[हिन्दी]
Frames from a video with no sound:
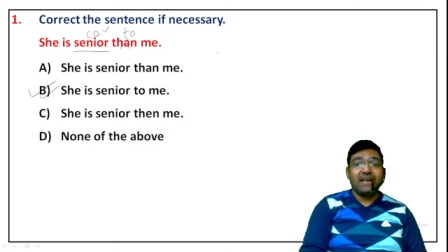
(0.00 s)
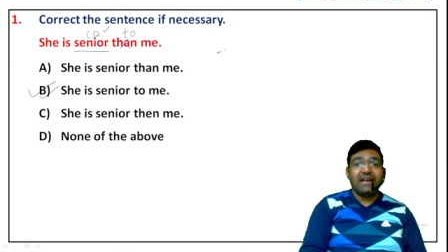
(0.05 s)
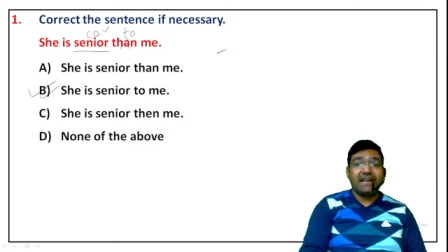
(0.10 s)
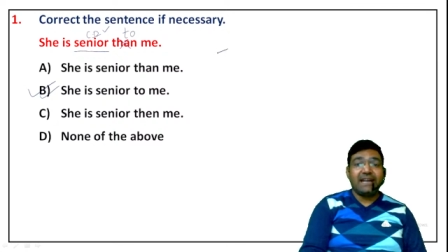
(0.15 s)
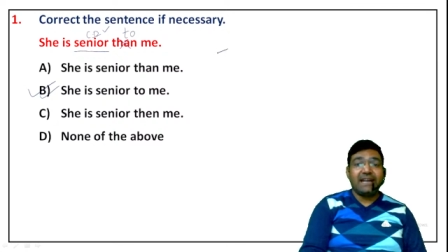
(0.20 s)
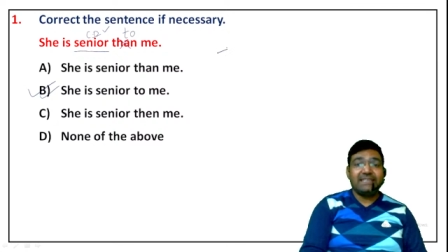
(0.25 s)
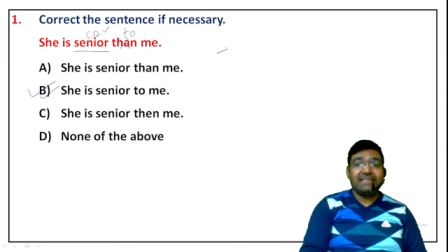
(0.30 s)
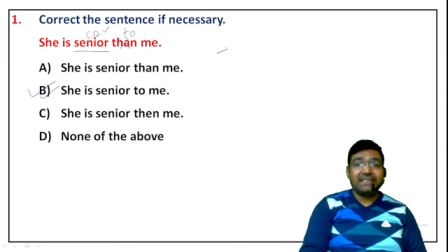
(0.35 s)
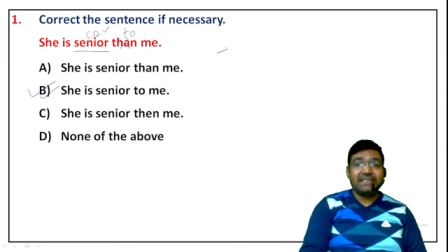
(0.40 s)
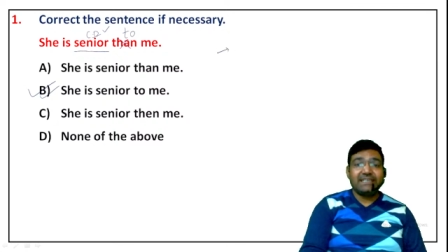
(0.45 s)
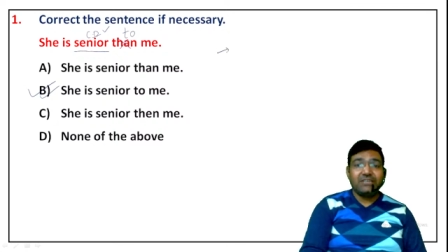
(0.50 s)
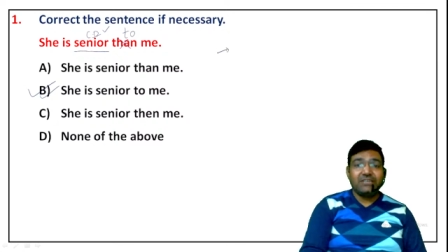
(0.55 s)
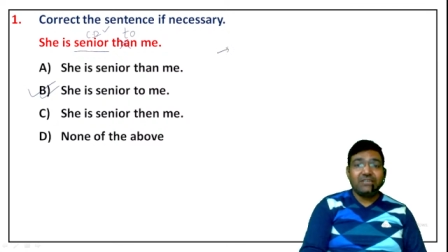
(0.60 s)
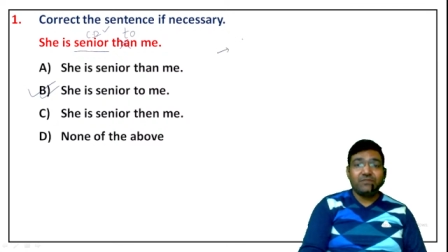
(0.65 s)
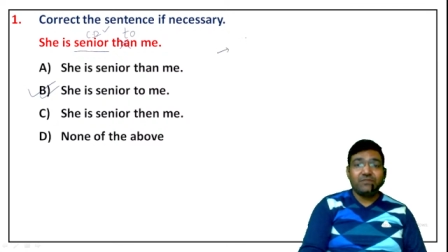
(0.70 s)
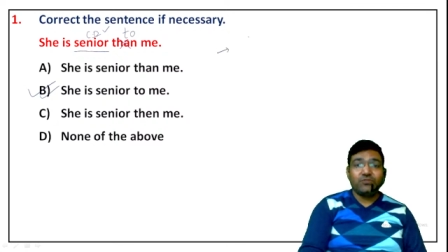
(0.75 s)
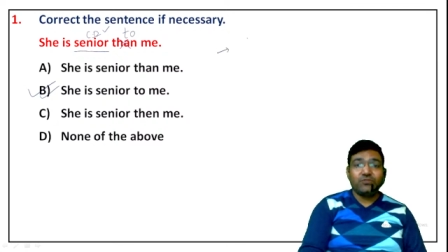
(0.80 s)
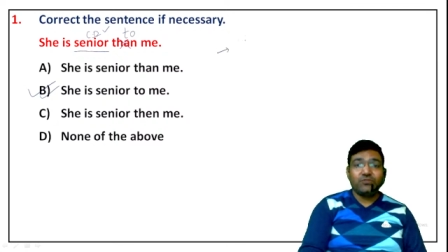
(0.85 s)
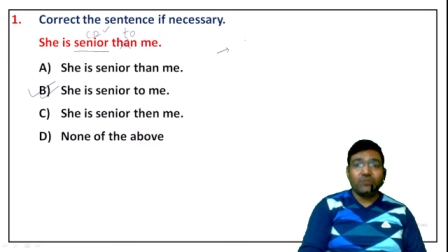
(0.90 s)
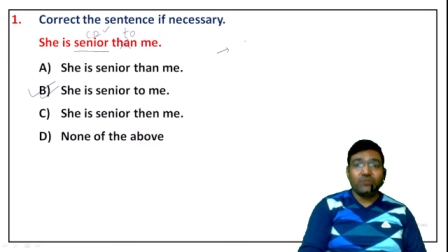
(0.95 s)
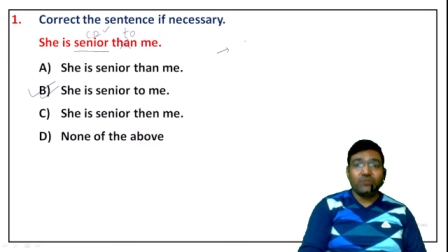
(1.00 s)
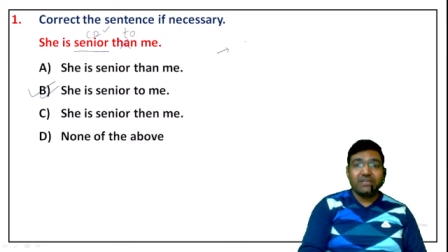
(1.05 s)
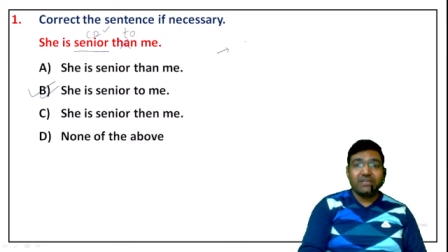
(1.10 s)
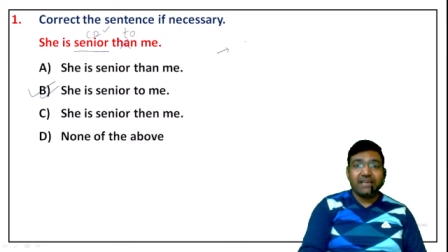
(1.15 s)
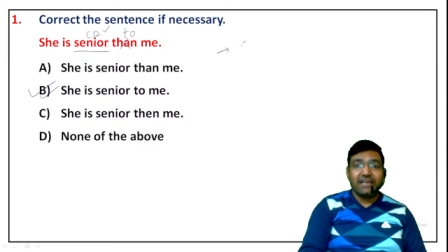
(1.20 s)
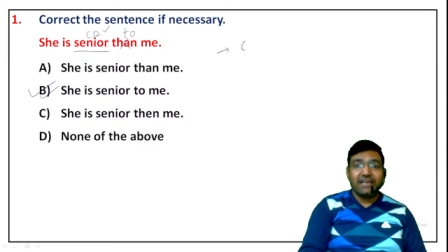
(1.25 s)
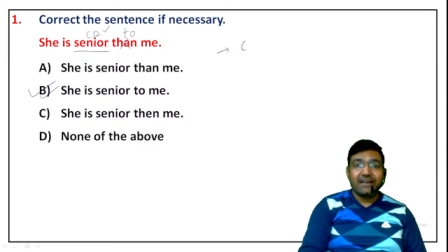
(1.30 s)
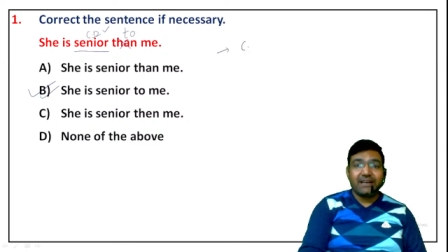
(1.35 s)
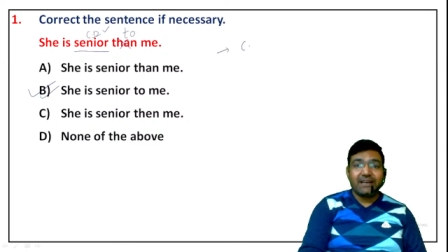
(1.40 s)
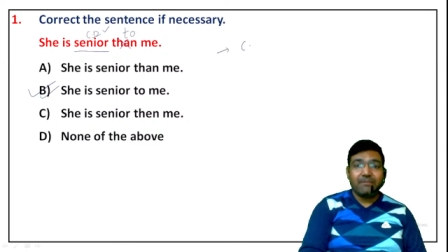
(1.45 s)
एडजेक्टिव जो होते
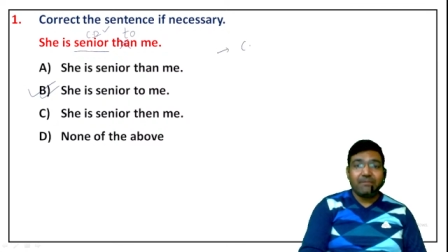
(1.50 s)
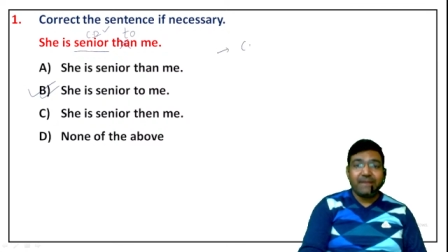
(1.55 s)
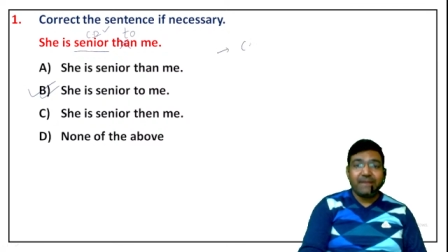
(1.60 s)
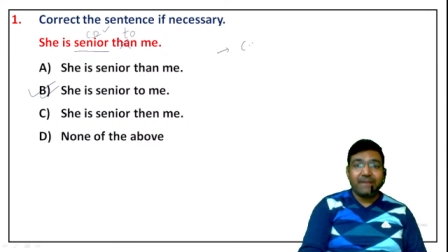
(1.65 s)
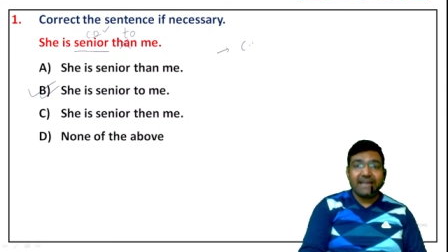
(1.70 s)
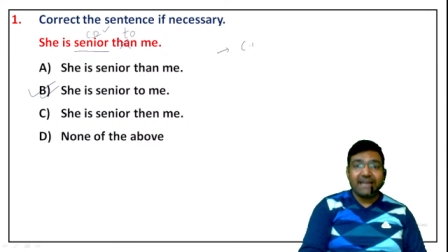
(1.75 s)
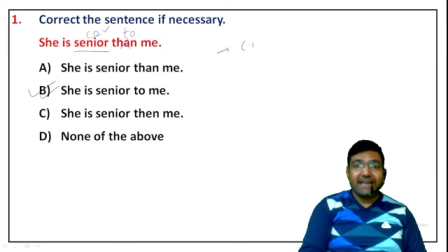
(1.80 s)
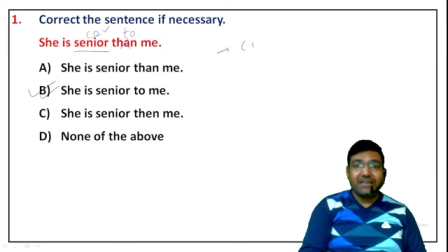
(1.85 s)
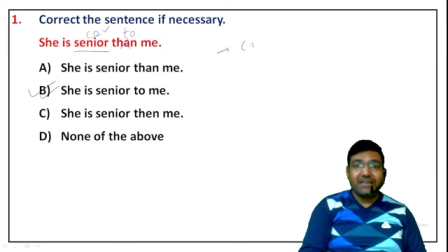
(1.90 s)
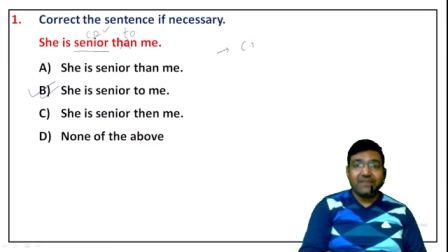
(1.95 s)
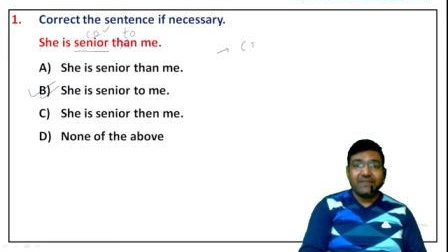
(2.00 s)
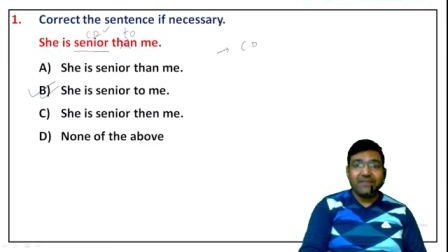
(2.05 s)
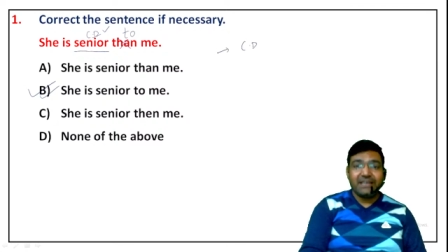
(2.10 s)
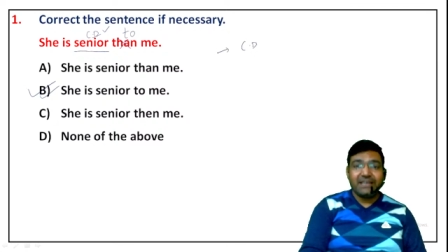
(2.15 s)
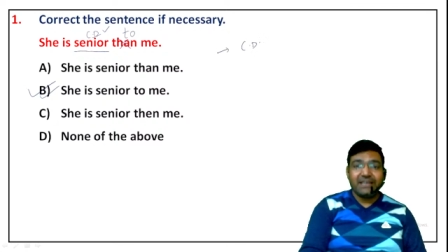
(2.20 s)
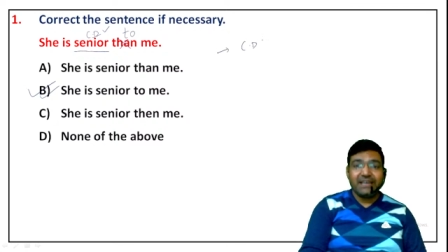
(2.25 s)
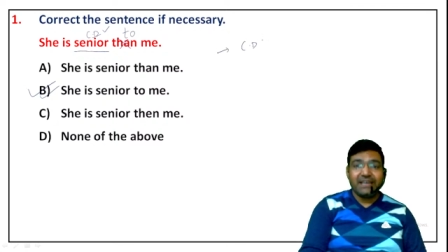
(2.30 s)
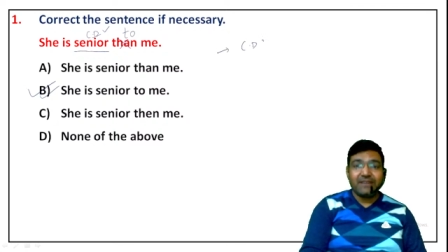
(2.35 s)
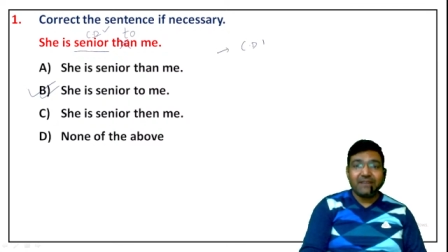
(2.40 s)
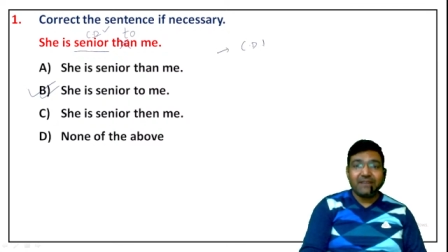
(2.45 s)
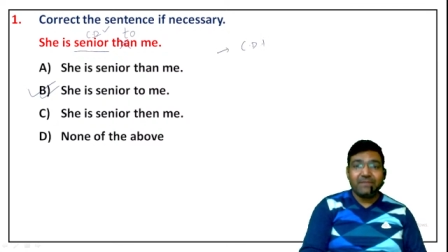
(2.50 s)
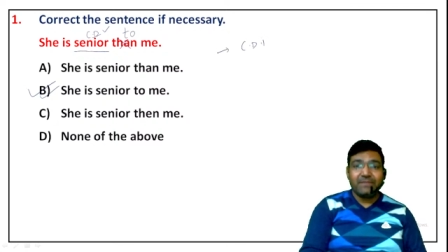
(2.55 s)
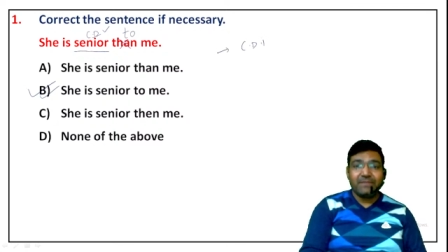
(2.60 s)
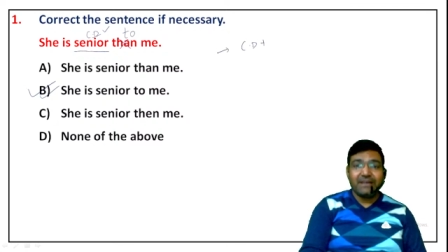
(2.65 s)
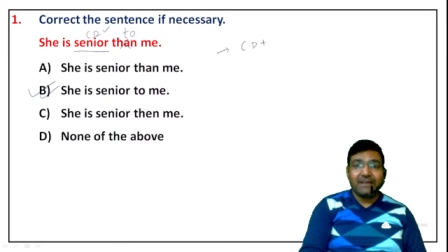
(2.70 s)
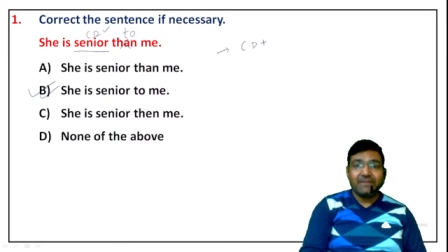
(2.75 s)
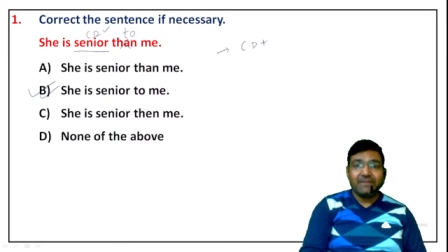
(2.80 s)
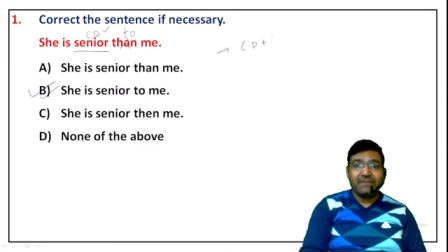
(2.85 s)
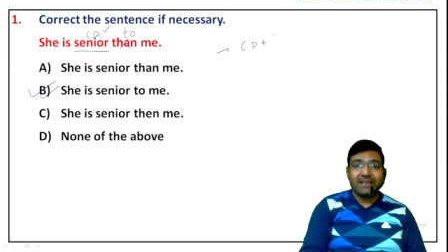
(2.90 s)
हैं कंपेरेटिव डिग्री अपने